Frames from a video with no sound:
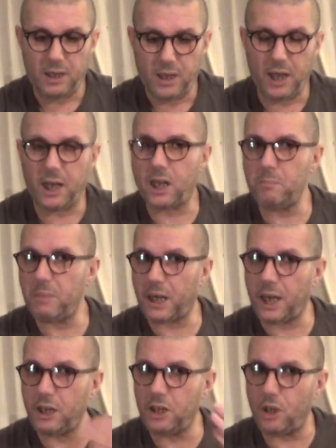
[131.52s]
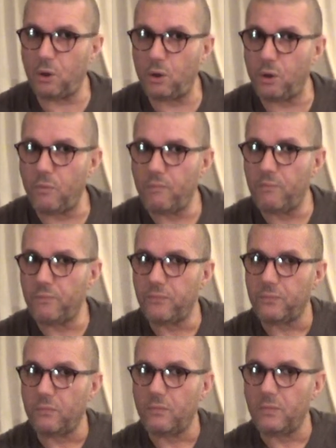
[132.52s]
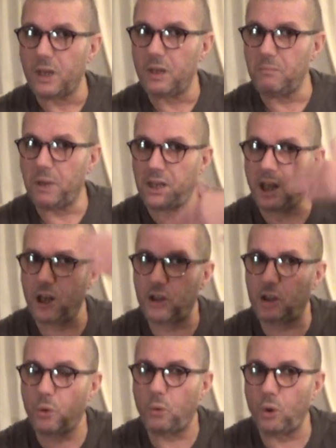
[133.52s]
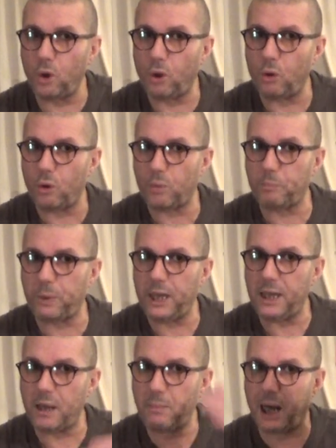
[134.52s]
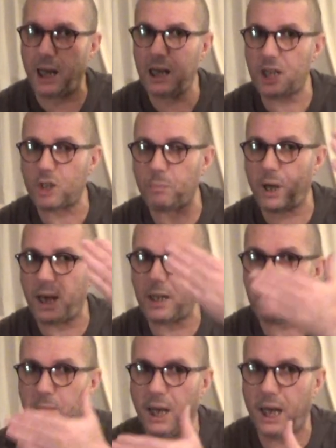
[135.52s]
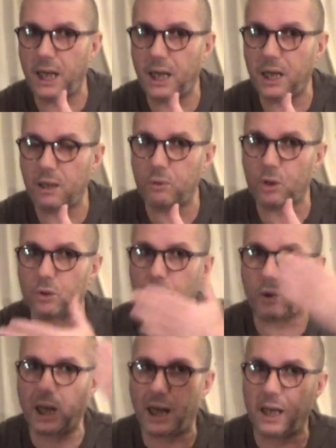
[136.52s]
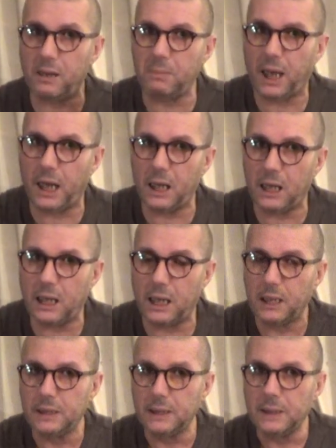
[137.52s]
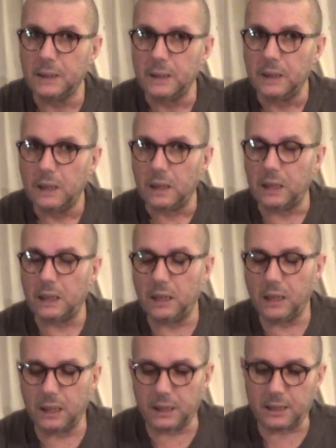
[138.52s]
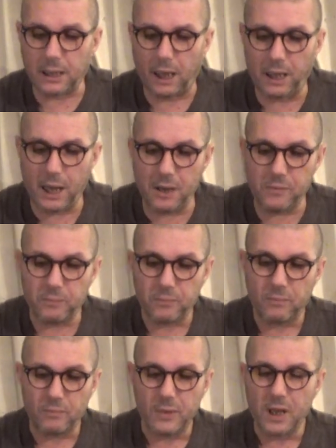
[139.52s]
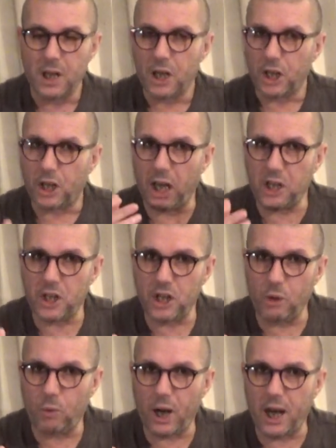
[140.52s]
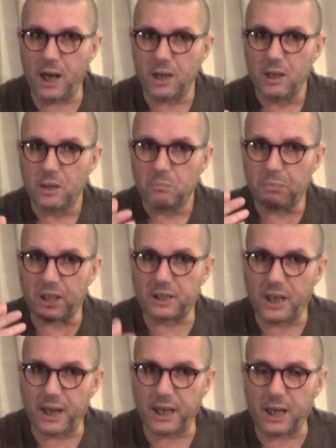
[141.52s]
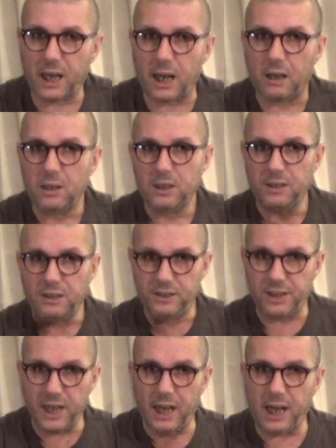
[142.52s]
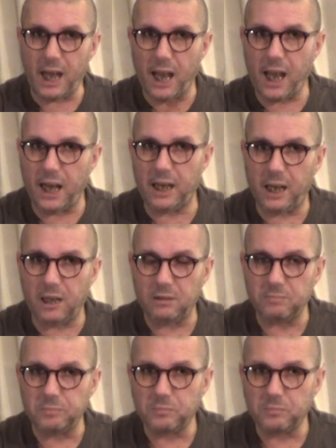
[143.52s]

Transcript: يعني كما كيديروا مثلا الدول الأوروبية بحال الإسبان بحال البرتغال بحال الطليان آه، كيجنيوها بالطريقة ديال الآلة